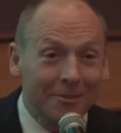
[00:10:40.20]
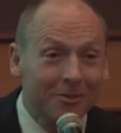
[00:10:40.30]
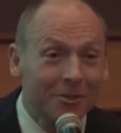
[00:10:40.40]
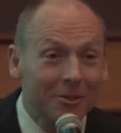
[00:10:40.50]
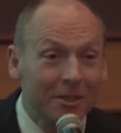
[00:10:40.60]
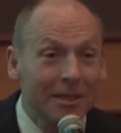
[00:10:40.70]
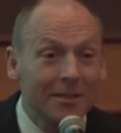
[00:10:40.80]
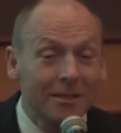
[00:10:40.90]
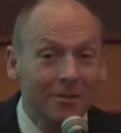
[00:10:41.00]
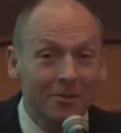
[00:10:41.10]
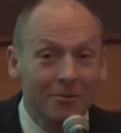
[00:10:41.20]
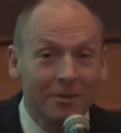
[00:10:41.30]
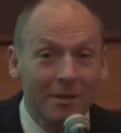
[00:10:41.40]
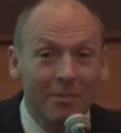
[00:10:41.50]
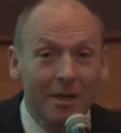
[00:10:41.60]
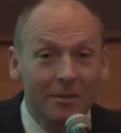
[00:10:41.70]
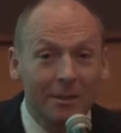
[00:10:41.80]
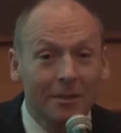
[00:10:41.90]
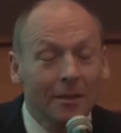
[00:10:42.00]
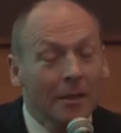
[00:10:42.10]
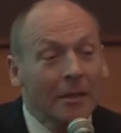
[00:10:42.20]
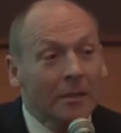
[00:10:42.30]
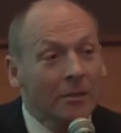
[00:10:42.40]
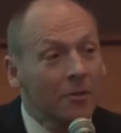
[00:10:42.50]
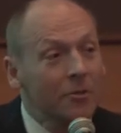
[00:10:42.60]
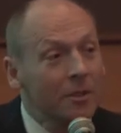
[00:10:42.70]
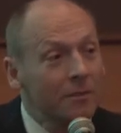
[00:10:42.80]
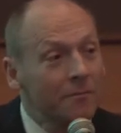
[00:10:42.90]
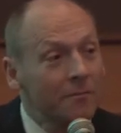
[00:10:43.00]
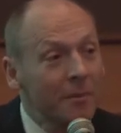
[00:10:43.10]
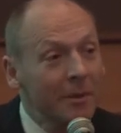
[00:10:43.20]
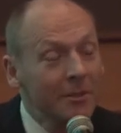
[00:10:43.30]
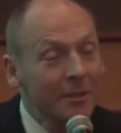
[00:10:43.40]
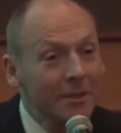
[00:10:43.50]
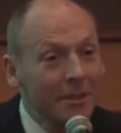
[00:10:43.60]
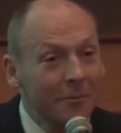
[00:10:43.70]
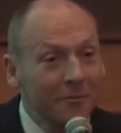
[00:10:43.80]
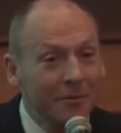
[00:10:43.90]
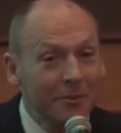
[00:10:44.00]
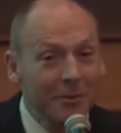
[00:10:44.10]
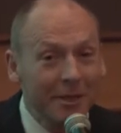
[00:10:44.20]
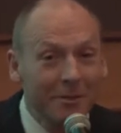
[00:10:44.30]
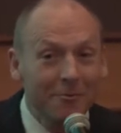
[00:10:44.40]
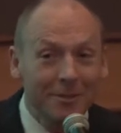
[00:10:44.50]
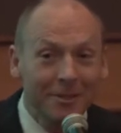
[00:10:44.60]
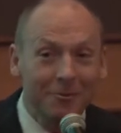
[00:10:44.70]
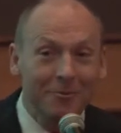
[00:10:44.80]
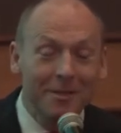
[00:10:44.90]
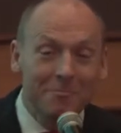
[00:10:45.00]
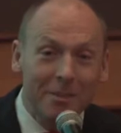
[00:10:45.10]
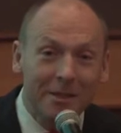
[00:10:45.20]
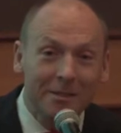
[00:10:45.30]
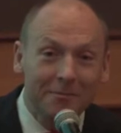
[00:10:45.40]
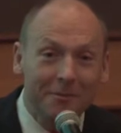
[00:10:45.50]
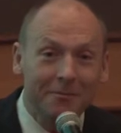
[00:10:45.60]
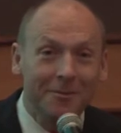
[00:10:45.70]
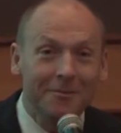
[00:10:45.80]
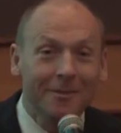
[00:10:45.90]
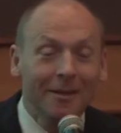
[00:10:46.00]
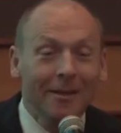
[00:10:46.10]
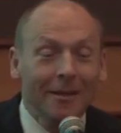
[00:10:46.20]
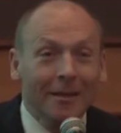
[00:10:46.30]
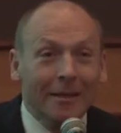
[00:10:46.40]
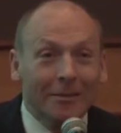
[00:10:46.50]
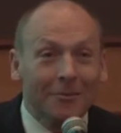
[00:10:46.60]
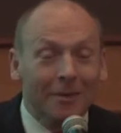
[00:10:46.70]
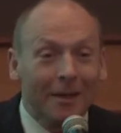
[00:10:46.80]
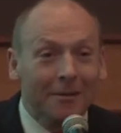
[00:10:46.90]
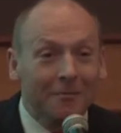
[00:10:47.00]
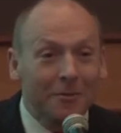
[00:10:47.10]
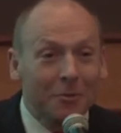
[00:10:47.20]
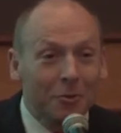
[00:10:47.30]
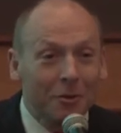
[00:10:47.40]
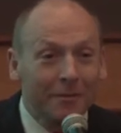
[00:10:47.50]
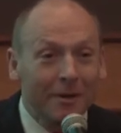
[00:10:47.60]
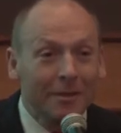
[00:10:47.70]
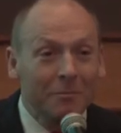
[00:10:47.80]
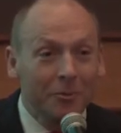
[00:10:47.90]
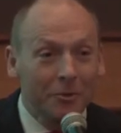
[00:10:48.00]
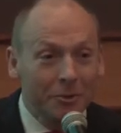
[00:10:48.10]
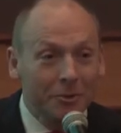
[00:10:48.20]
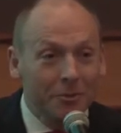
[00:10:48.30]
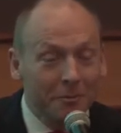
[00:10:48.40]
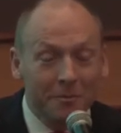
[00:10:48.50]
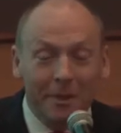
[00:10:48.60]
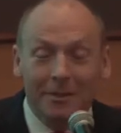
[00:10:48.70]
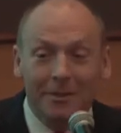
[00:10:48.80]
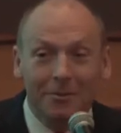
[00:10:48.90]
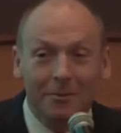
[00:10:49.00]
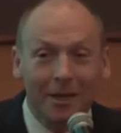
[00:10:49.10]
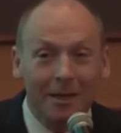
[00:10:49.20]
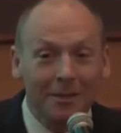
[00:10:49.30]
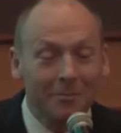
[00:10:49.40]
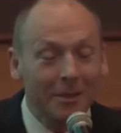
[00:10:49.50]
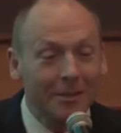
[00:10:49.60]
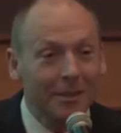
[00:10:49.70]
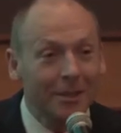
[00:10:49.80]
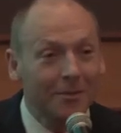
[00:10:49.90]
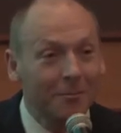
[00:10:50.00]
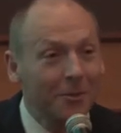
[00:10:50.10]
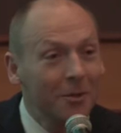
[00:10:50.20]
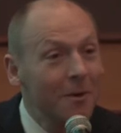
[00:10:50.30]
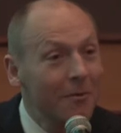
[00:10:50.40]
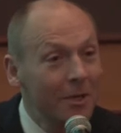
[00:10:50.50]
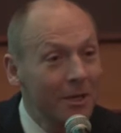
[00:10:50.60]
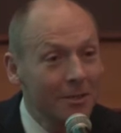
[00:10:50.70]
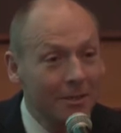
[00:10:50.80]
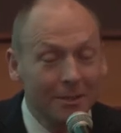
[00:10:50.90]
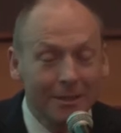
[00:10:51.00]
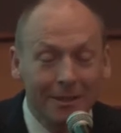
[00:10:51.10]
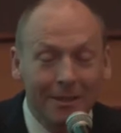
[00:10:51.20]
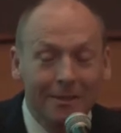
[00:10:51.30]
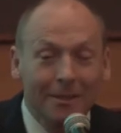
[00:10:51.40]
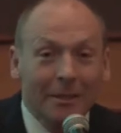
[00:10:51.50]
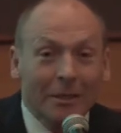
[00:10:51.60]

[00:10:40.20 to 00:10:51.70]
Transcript: To okazuje się, że nas zaskoczyło najbardziej to, że w momencie, kiedy namówiliśmy jedną instytucję państwową, która wydrukowała nam po cichu, bo pani z drukarni, pani dyrektor, podobała jej się idea.